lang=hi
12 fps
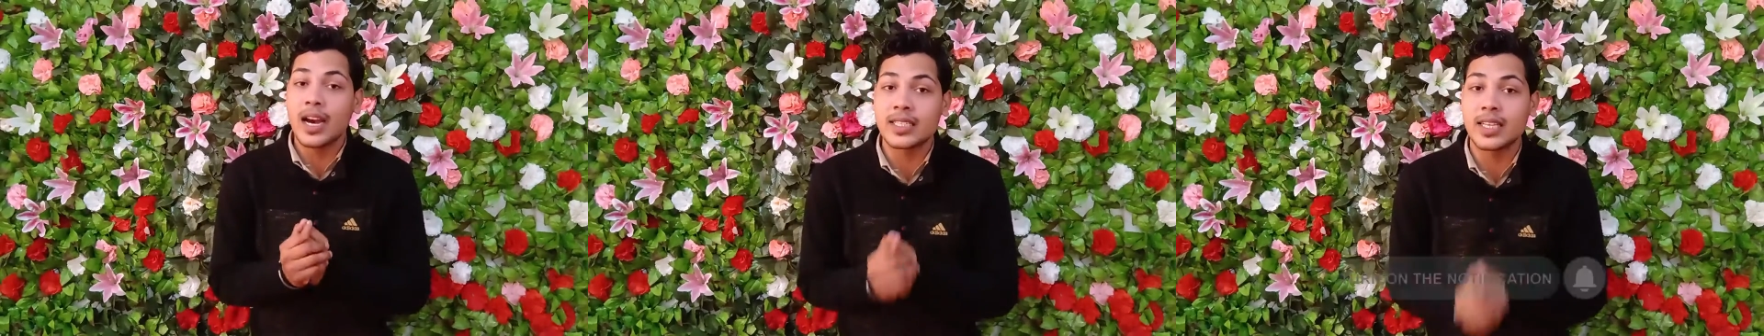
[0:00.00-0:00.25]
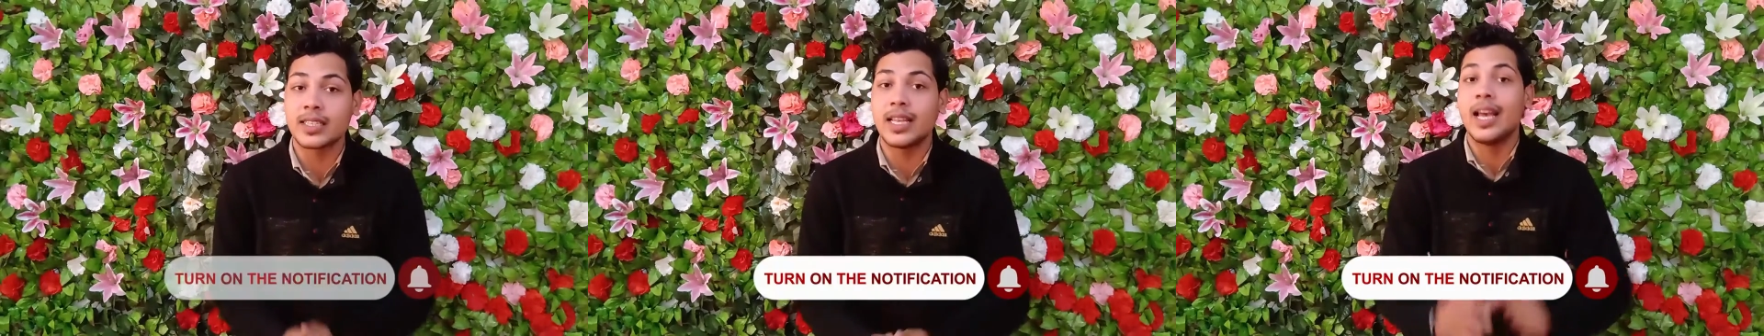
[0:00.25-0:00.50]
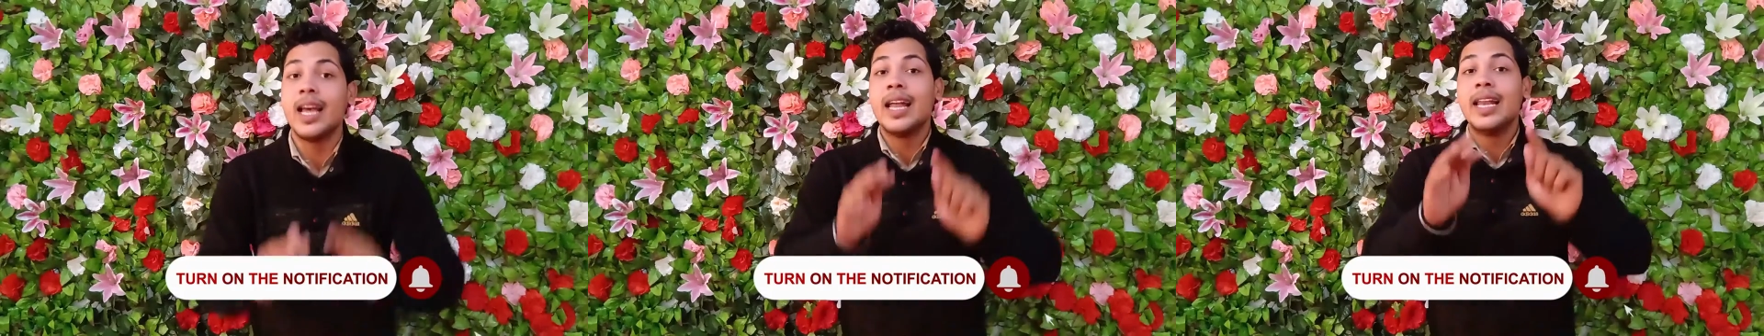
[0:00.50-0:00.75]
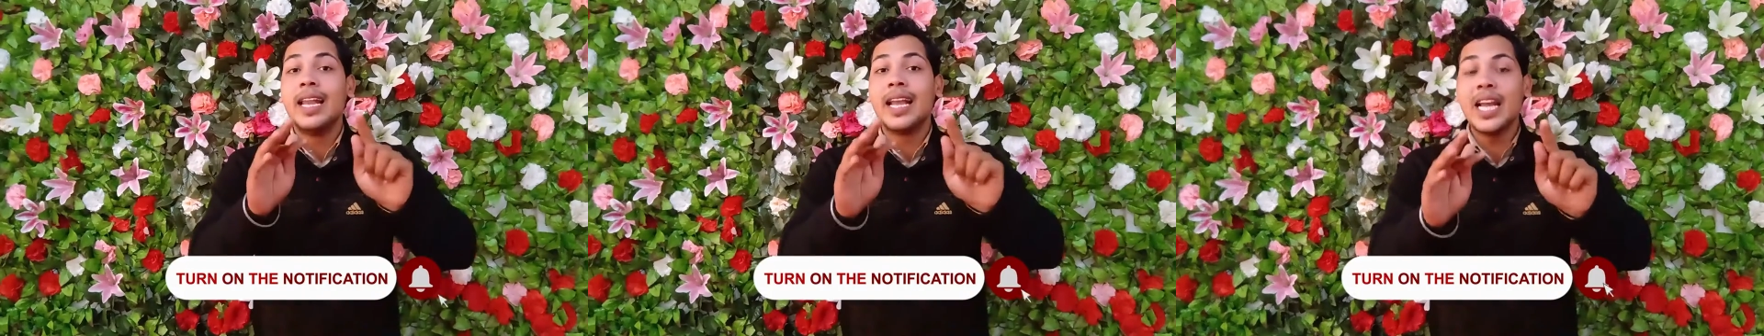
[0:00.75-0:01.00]
कर सकते
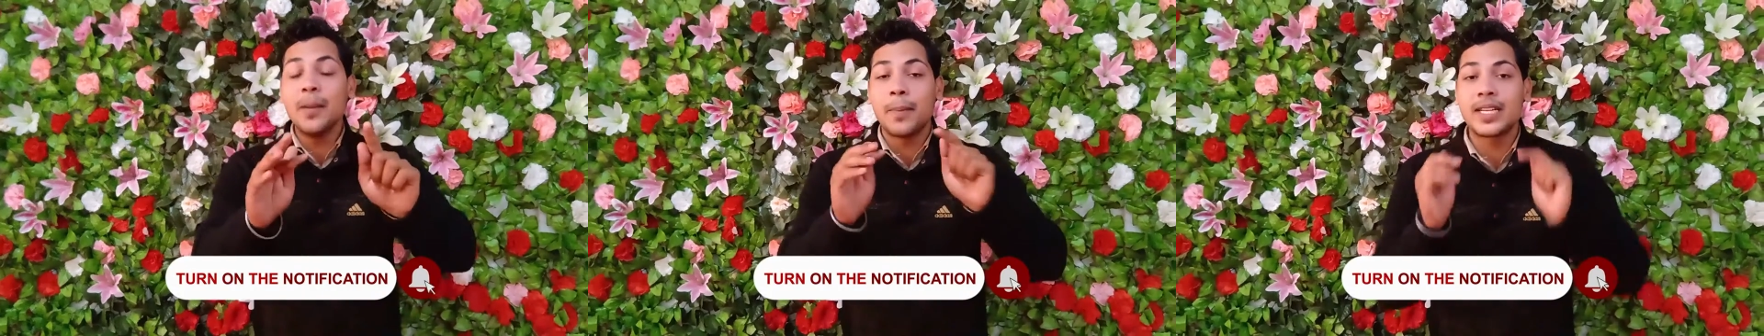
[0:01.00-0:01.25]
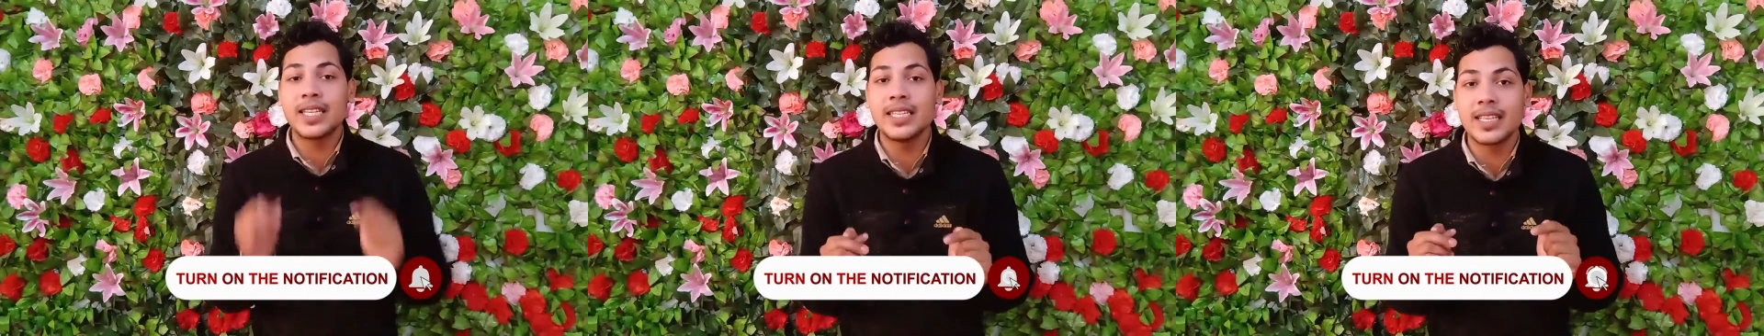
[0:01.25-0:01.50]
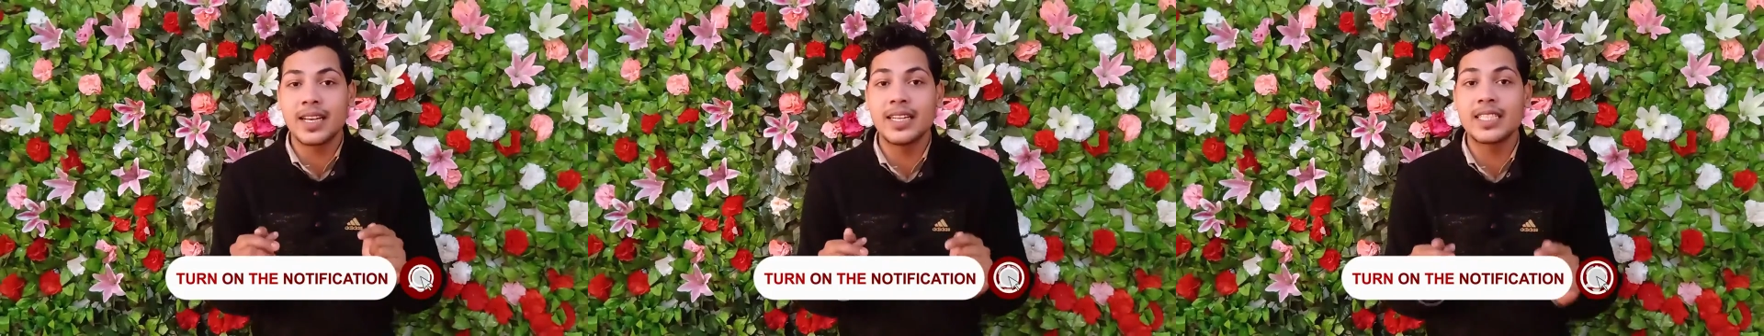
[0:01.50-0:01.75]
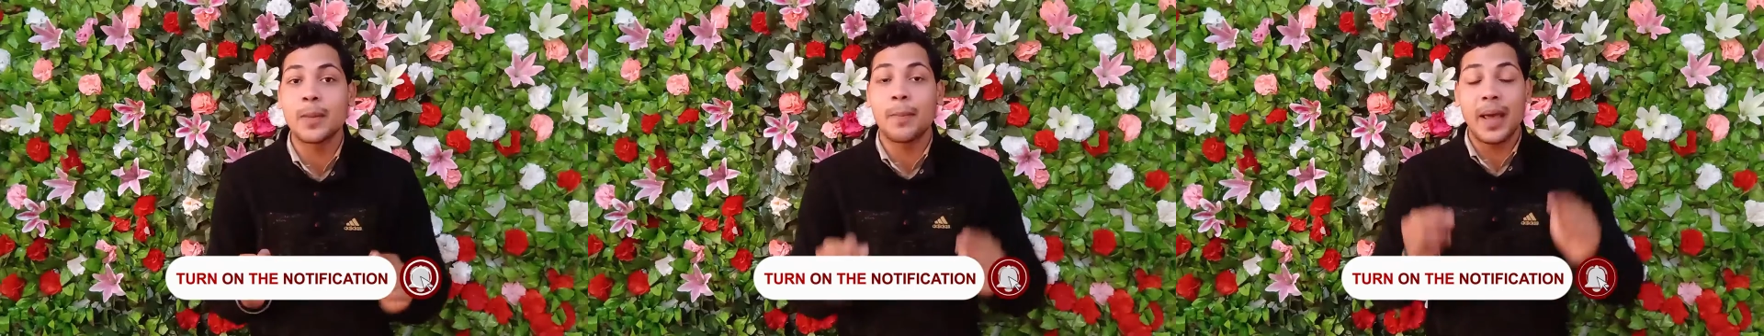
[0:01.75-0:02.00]
हैं लेकिन परचेज
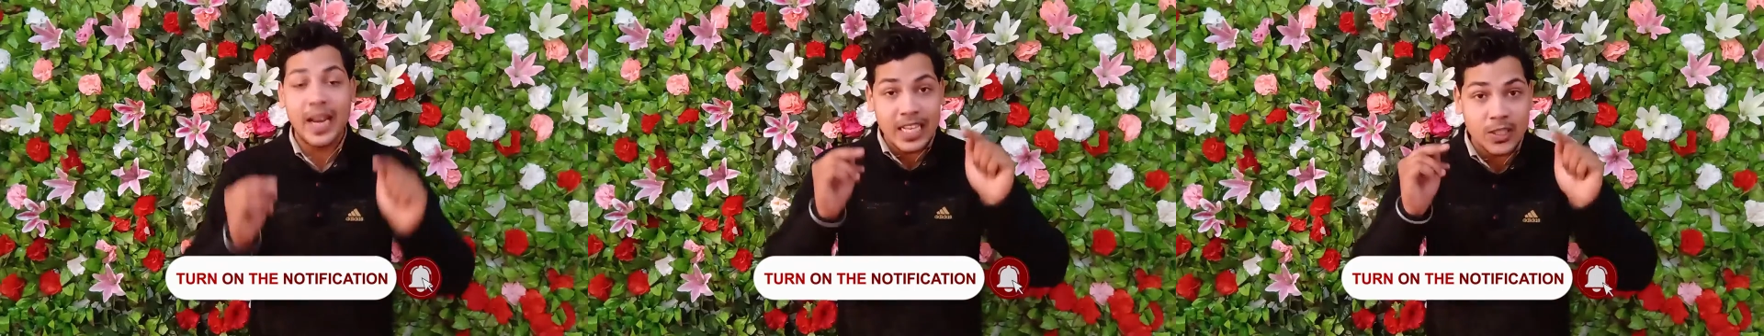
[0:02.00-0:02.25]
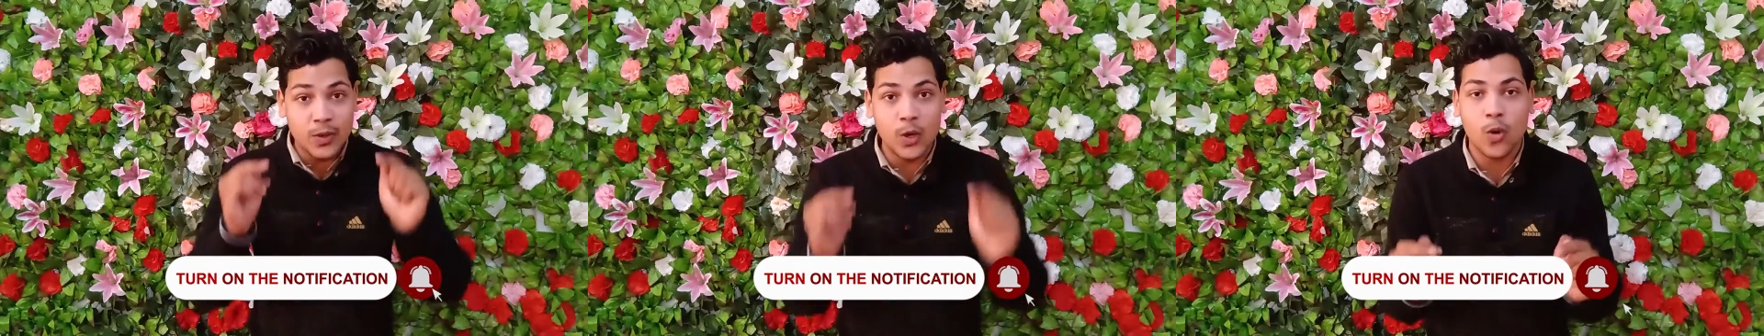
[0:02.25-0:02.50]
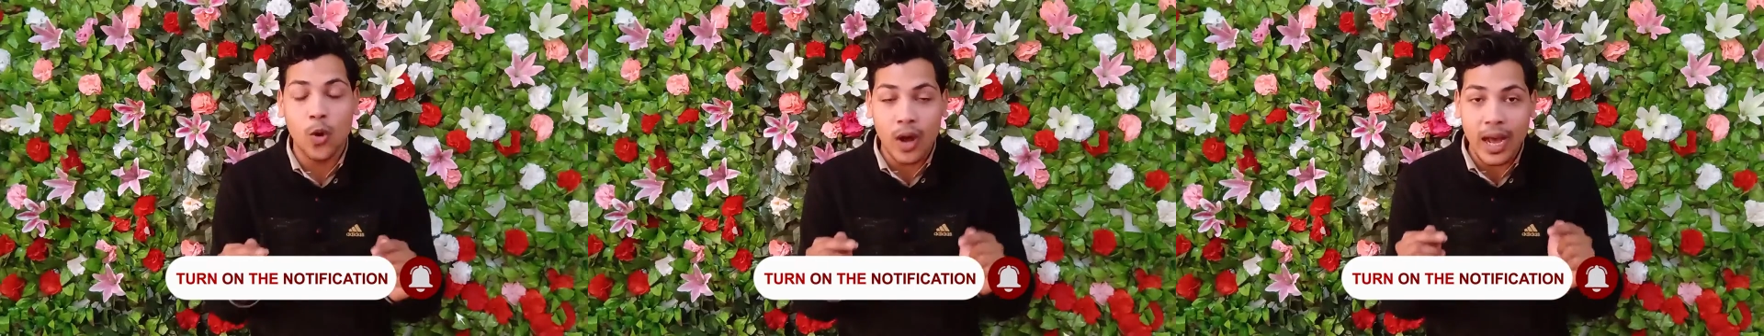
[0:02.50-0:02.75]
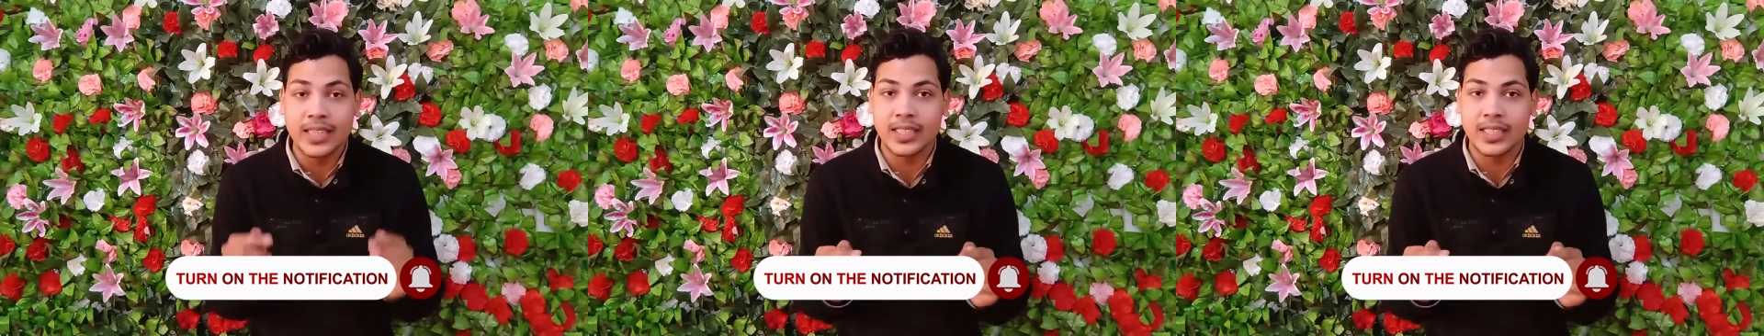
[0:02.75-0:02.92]
करने से पहले इस वीडियो को